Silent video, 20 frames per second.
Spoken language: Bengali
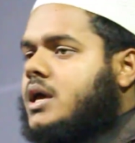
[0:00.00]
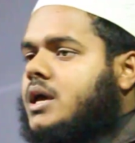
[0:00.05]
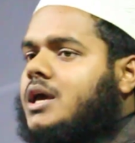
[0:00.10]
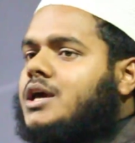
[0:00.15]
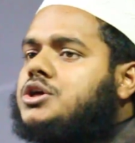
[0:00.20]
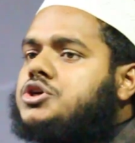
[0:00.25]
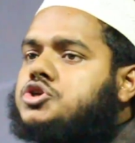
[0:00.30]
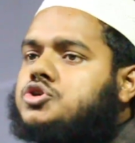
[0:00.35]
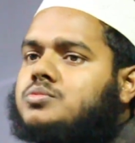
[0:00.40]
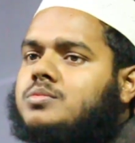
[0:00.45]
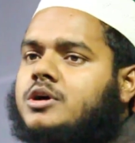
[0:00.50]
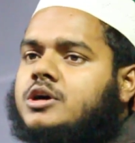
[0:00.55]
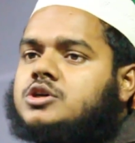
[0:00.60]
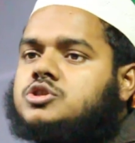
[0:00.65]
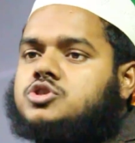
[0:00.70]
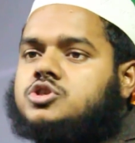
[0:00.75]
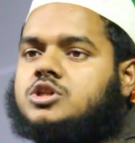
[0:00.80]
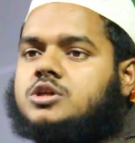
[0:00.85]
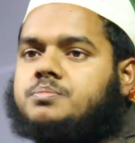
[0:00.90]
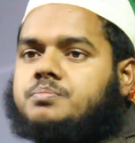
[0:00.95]
এই সময়ে
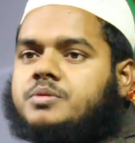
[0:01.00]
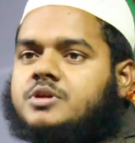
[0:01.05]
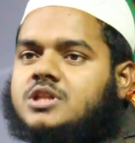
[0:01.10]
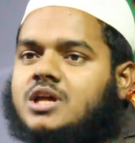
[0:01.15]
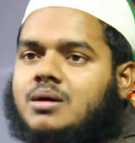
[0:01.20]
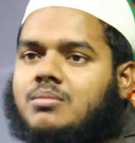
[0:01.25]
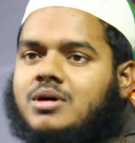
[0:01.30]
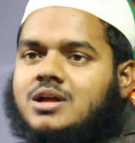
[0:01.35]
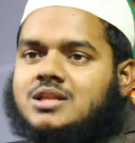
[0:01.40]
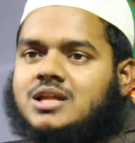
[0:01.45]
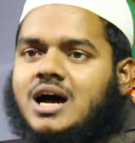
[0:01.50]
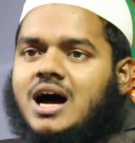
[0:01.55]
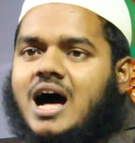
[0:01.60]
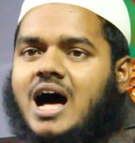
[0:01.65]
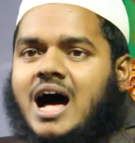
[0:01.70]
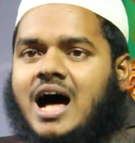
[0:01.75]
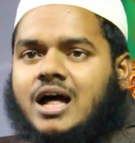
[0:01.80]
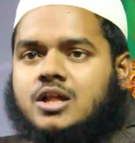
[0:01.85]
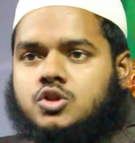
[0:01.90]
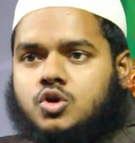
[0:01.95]
যদি পিতামাতা
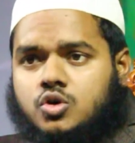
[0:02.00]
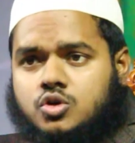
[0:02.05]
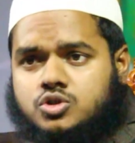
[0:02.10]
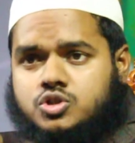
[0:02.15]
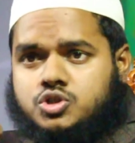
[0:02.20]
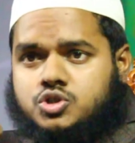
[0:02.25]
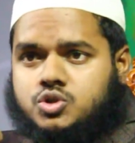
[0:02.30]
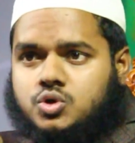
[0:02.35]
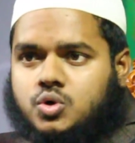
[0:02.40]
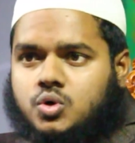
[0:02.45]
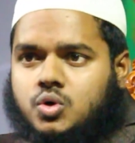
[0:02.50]
আদর্শ